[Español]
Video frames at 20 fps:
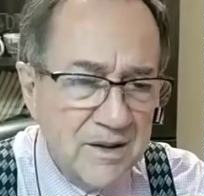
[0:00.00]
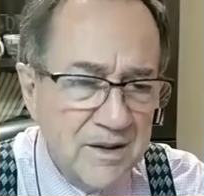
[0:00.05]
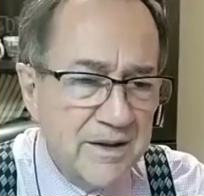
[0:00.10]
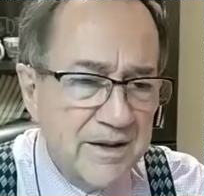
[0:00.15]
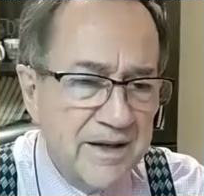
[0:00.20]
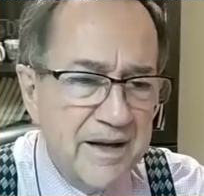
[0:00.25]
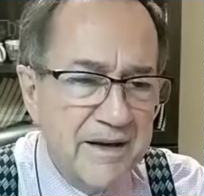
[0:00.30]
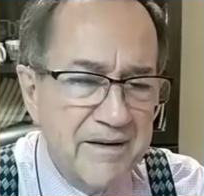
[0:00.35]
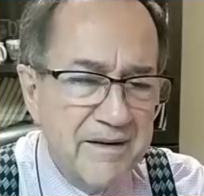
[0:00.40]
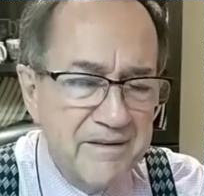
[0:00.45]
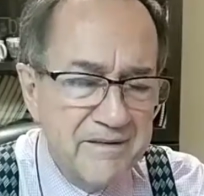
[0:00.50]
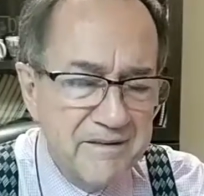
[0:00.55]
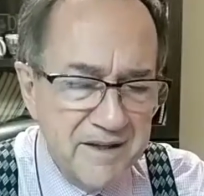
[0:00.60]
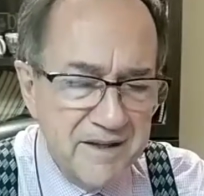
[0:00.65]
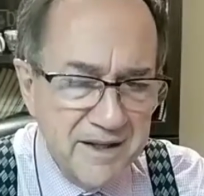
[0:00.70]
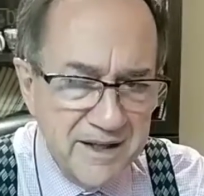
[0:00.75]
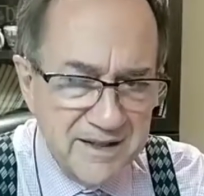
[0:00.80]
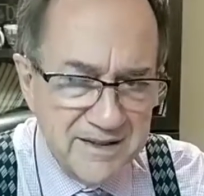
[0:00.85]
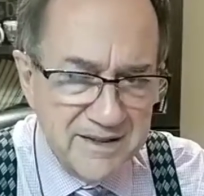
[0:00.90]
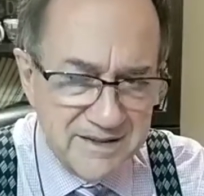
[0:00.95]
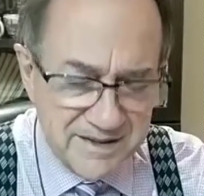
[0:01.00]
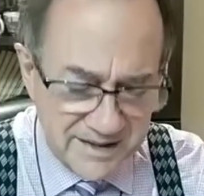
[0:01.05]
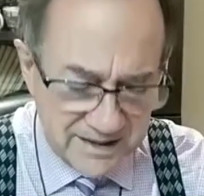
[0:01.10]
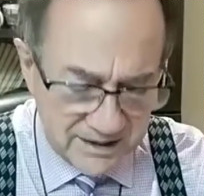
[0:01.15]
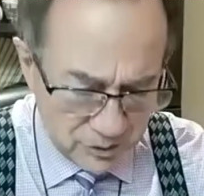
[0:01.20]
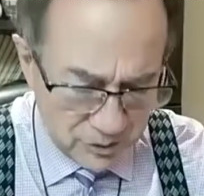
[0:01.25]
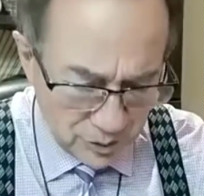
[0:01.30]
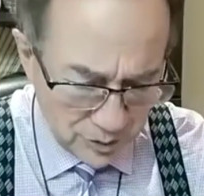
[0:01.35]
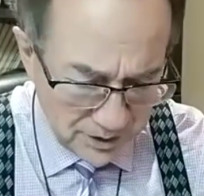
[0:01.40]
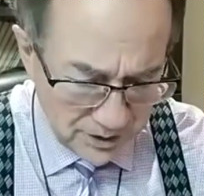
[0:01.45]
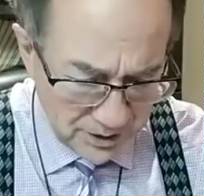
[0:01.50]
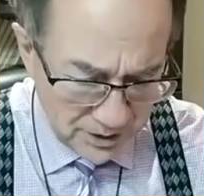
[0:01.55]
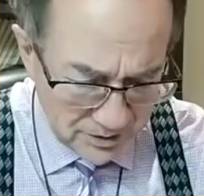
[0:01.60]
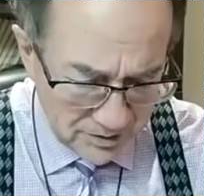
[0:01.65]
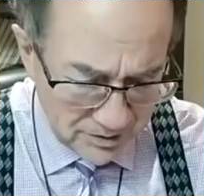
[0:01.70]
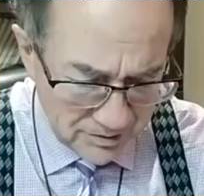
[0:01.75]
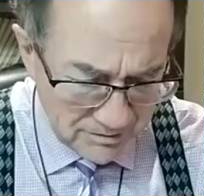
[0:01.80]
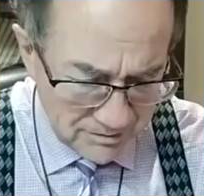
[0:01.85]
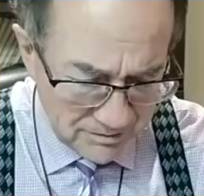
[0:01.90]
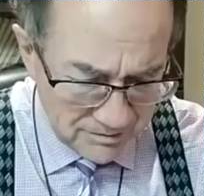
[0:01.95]
¿Qué quisieras que tu
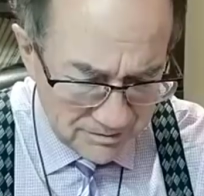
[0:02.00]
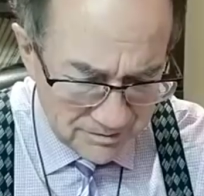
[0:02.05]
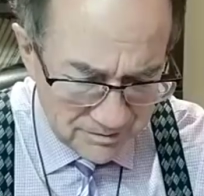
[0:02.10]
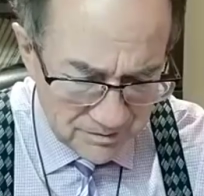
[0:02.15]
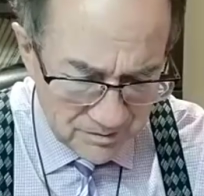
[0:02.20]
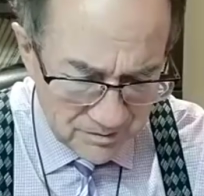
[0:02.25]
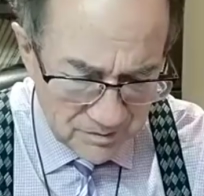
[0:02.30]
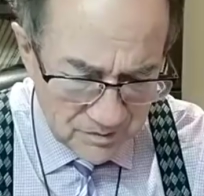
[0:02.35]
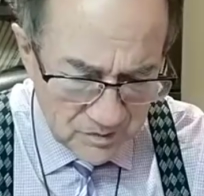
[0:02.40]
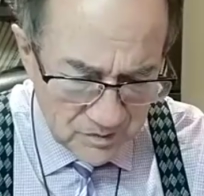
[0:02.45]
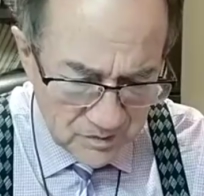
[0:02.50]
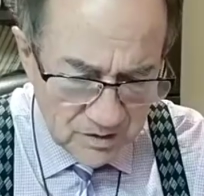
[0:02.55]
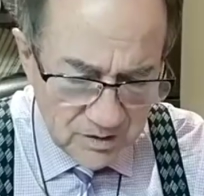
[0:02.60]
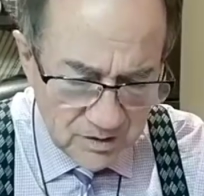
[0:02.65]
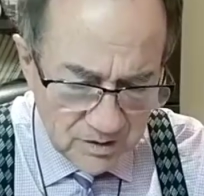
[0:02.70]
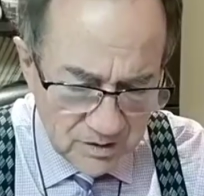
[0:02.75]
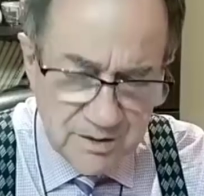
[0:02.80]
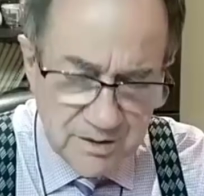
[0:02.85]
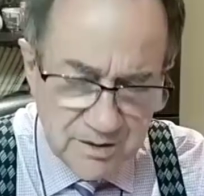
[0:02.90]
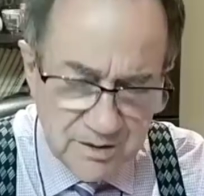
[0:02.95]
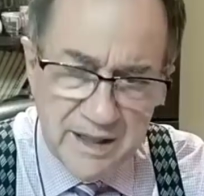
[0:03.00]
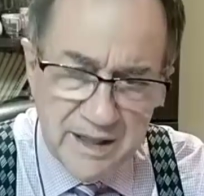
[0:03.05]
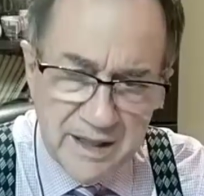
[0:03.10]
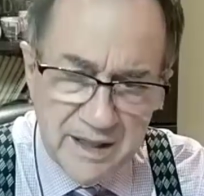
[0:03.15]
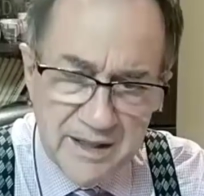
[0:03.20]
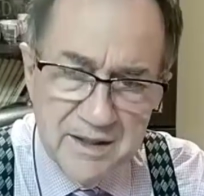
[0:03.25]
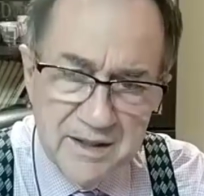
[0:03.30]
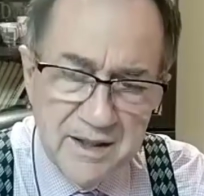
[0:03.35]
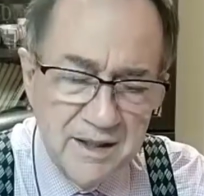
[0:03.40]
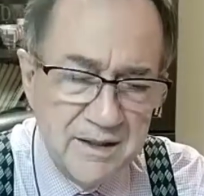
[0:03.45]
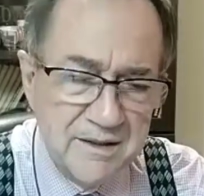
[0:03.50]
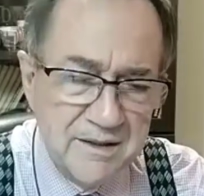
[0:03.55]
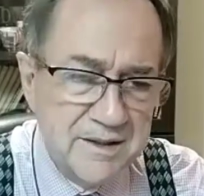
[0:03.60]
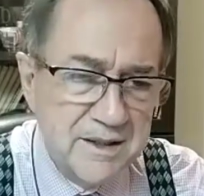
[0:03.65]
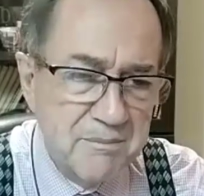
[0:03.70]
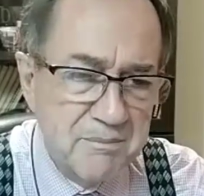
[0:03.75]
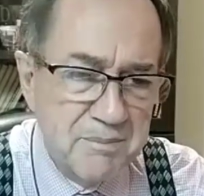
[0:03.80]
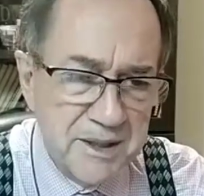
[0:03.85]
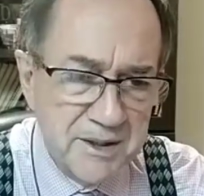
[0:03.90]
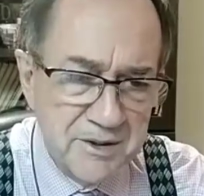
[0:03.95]
hijo Daniel
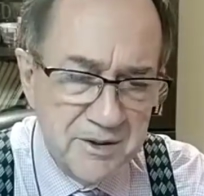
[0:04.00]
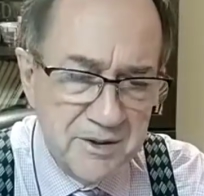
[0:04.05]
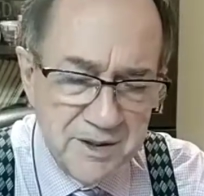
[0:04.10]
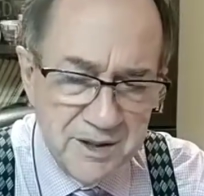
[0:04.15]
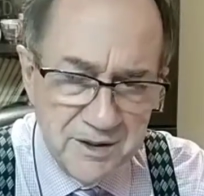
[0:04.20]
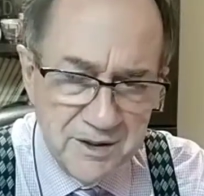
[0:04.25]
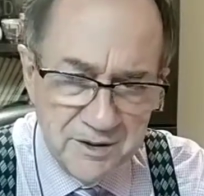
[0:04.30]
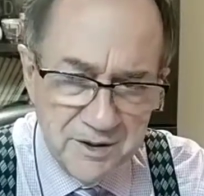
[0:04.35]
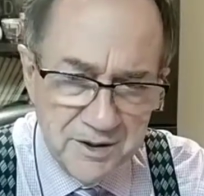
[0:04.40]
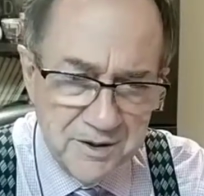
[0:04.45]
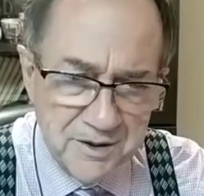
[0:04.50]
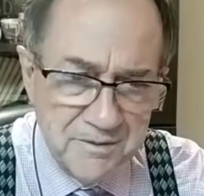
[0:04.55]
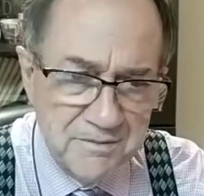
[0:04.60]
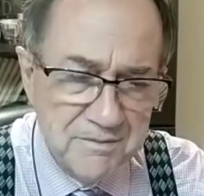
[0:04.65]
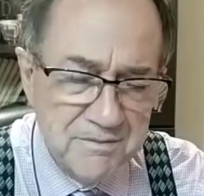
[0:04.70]
te perdone hoy.